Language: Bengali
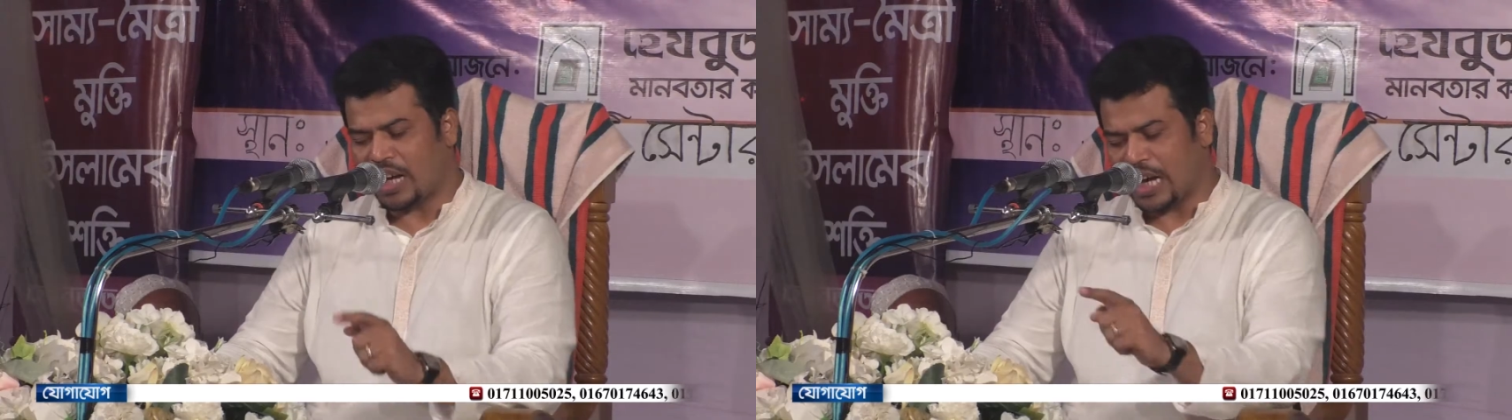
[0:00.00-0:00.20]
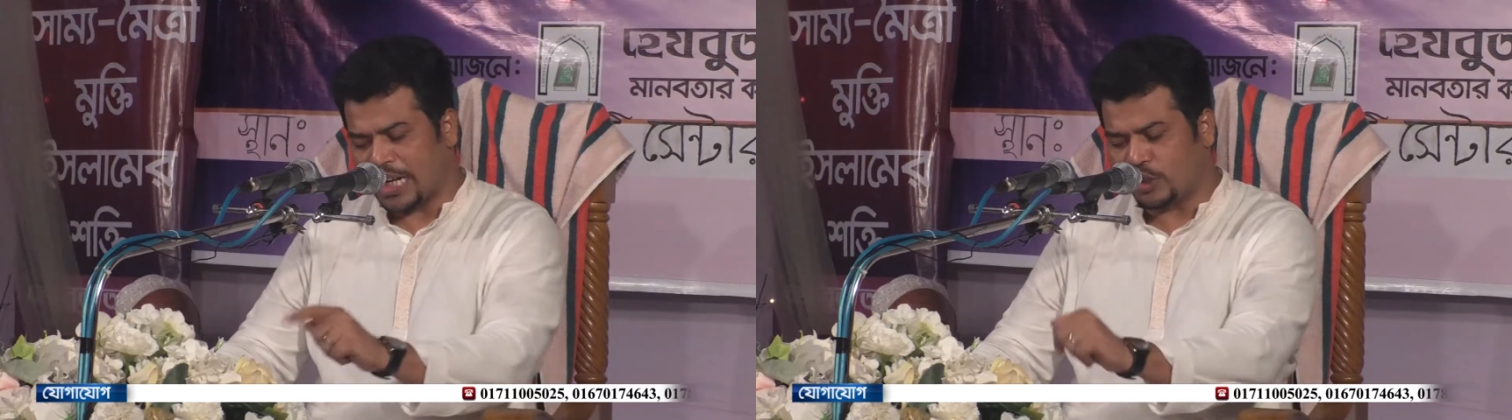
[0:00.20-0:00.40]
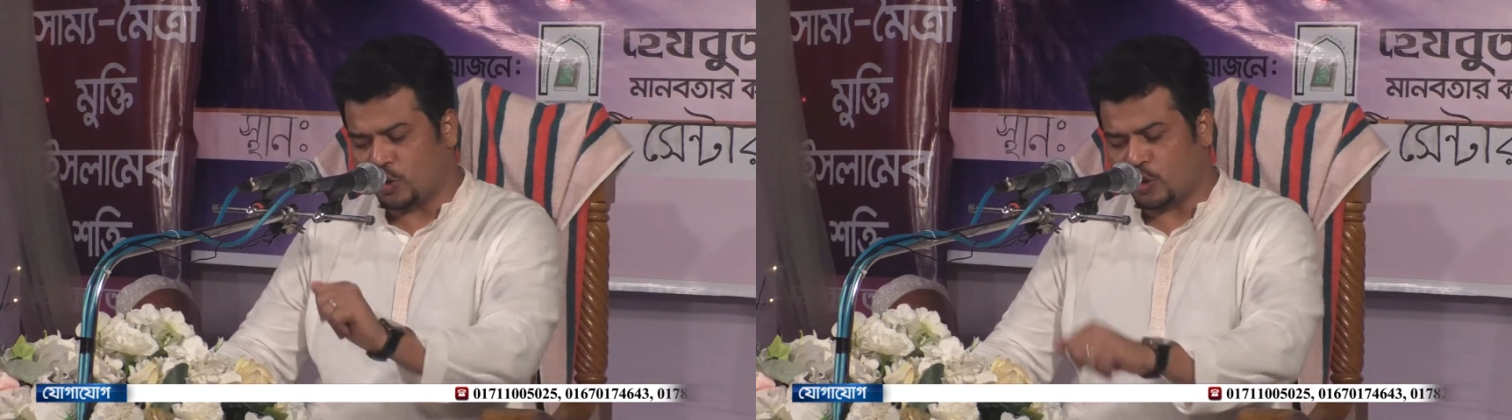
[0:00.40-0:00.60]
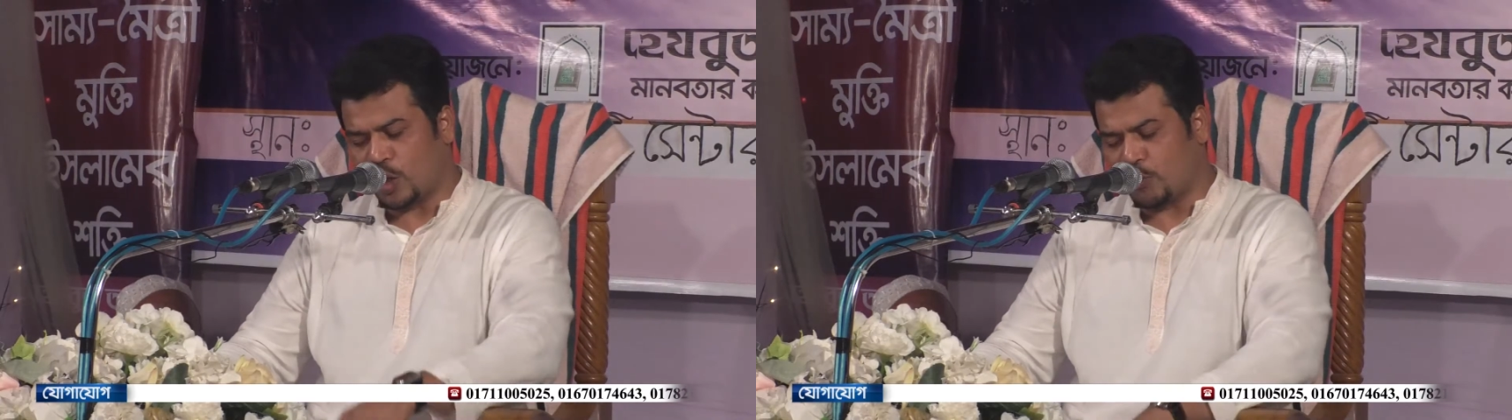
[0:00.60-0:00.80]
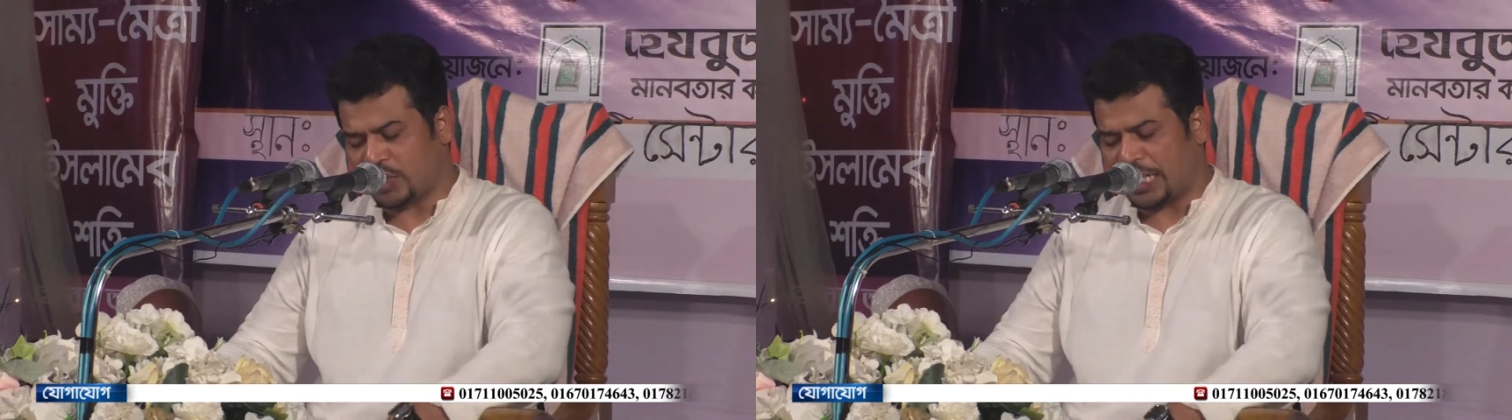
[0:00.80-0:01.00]
আরেকজন
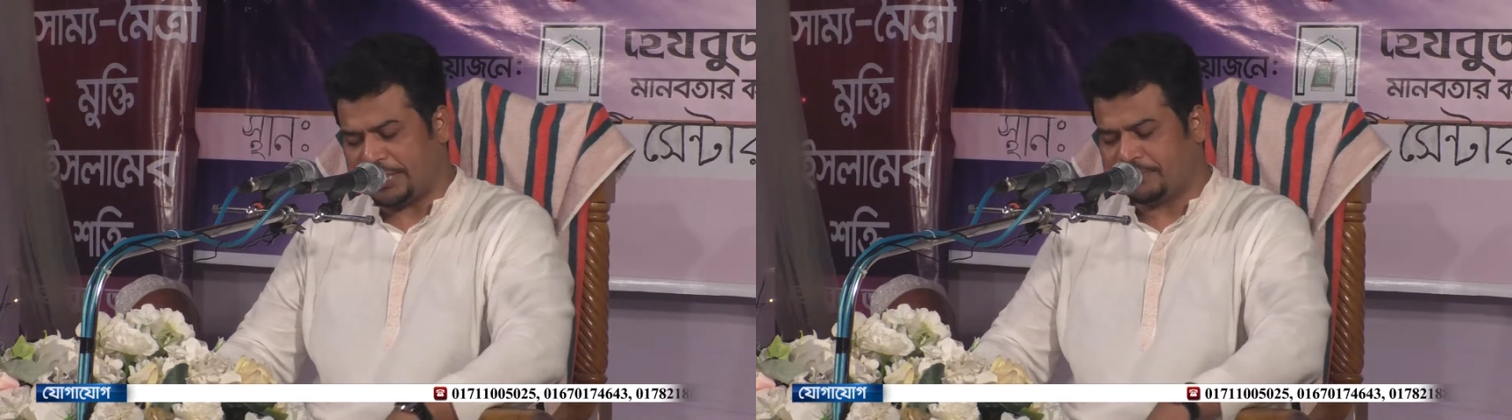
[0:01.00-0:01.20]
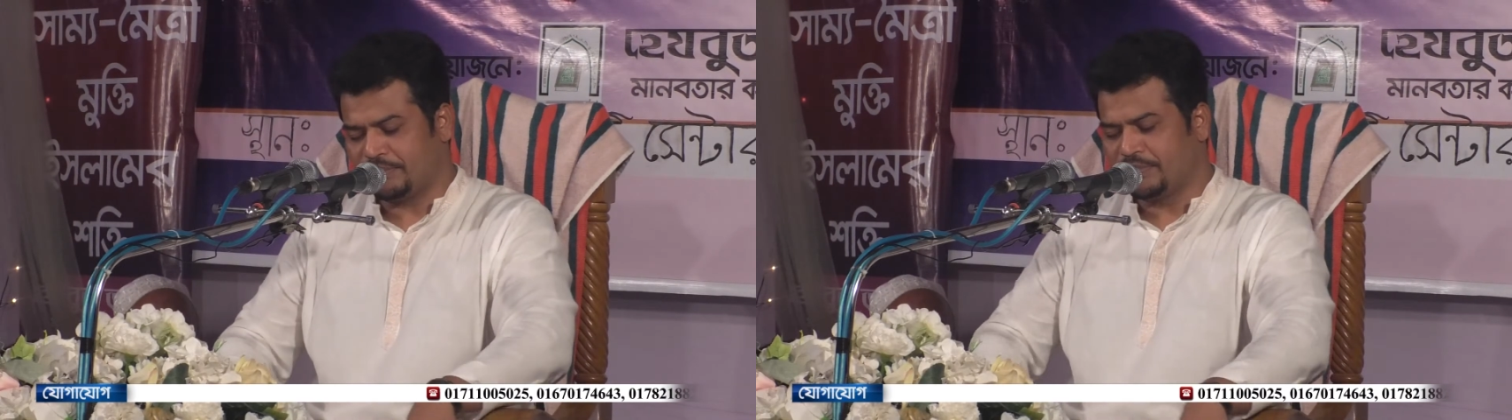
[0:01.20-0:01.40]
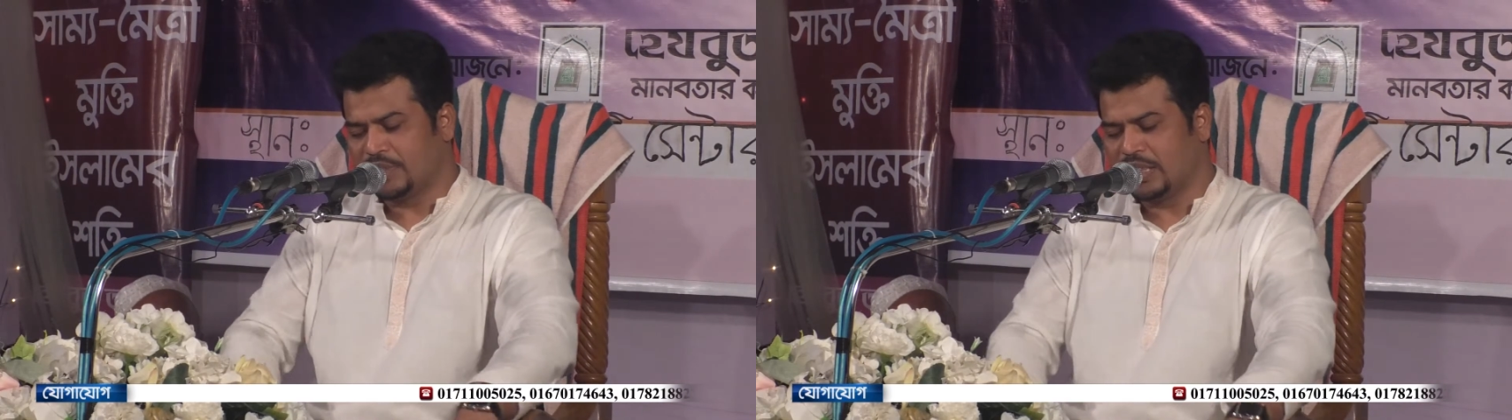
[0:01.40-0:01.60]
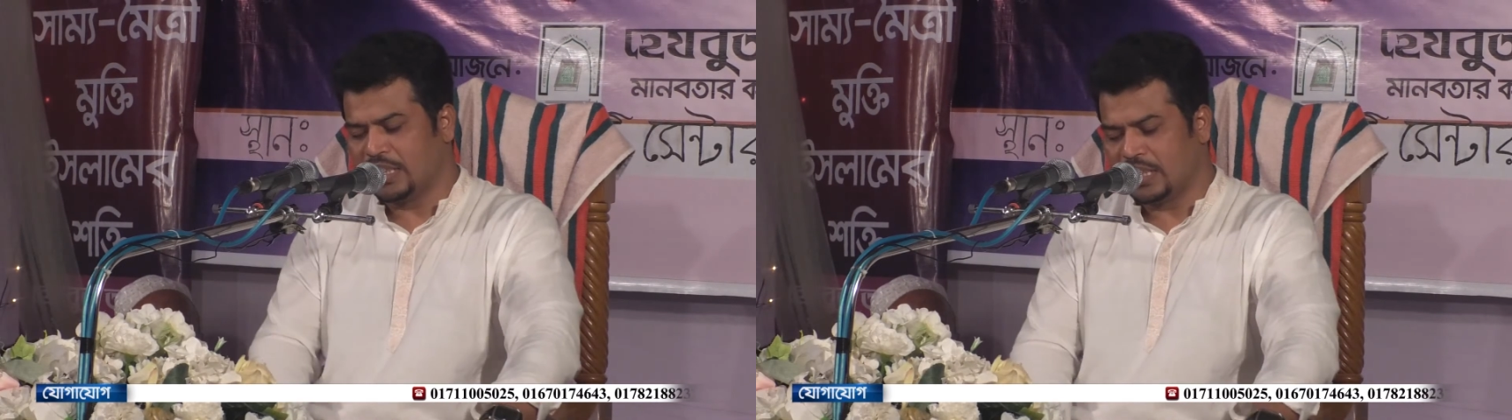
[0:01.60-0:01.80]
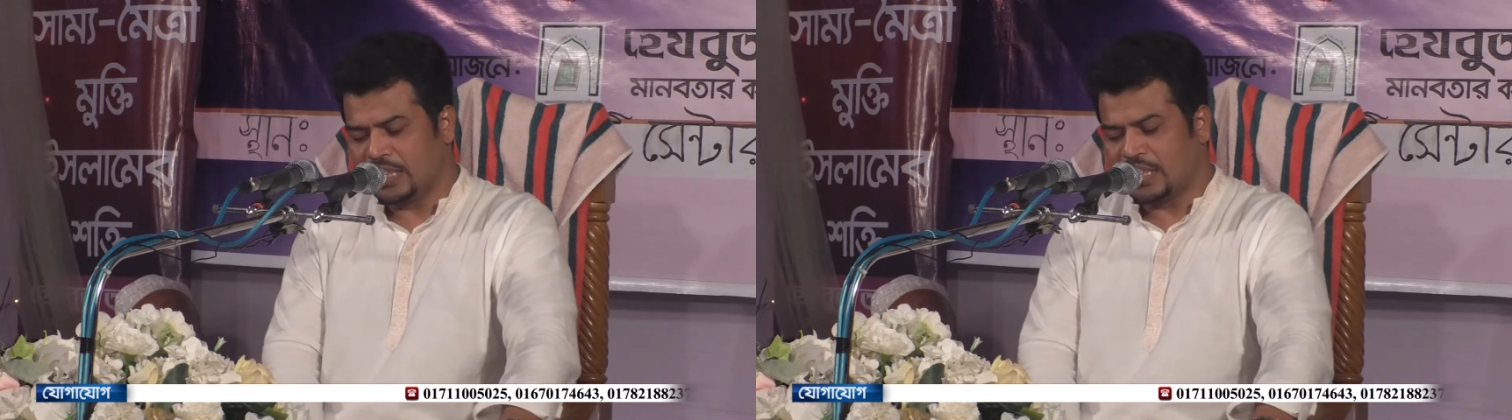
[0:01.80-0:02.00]
কর্মচারী
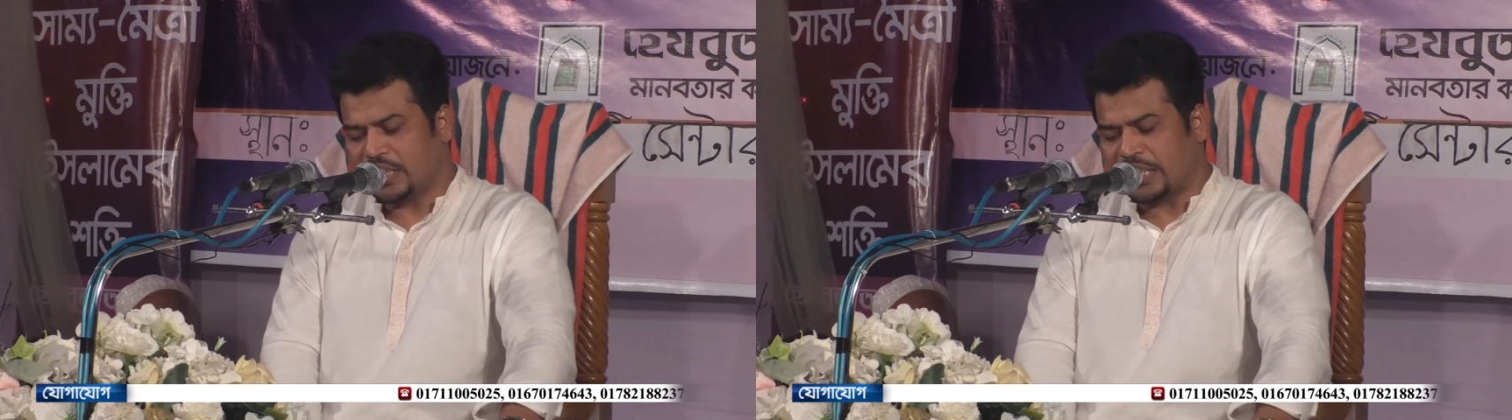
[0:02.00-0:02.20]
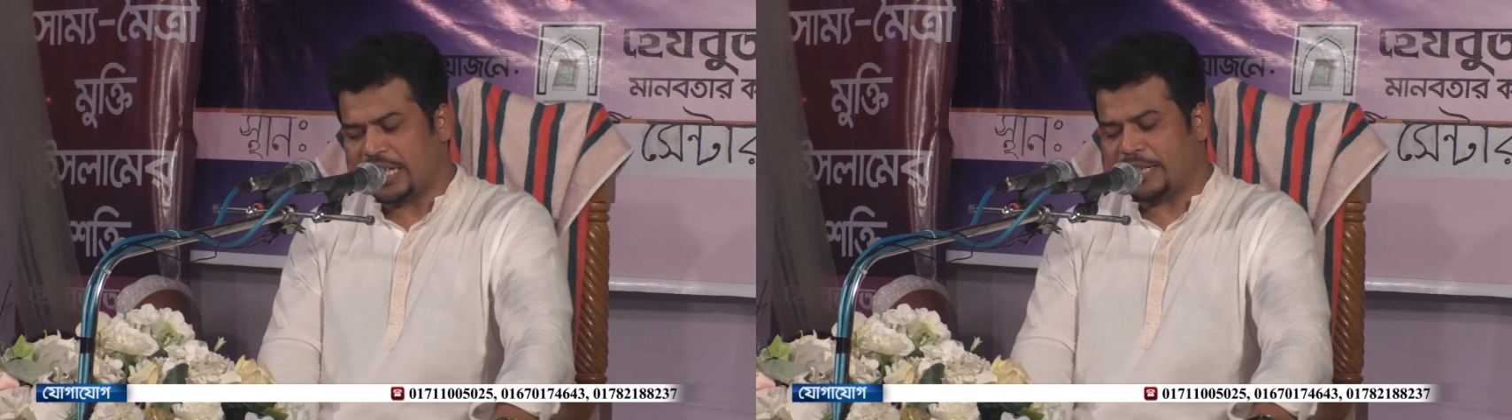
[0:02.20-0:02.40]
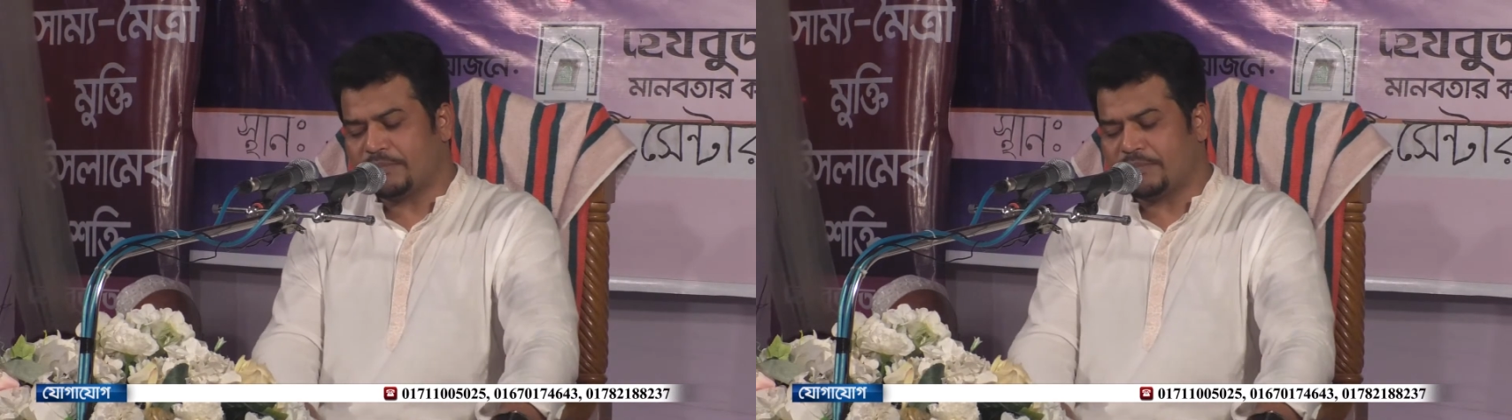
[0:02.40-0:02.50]
সে